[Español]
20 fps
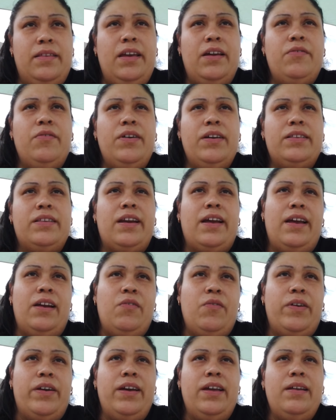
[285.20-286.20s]
dijeron que
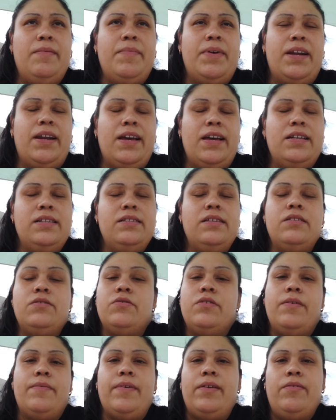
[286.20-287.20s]
traerlo aquí a
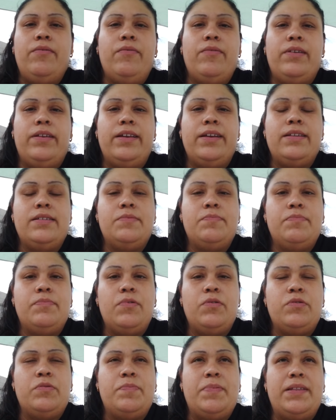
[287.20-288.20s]
emergencias o llevarlo a cualquier
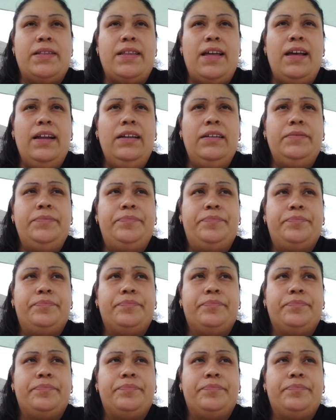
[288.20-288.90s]
hospital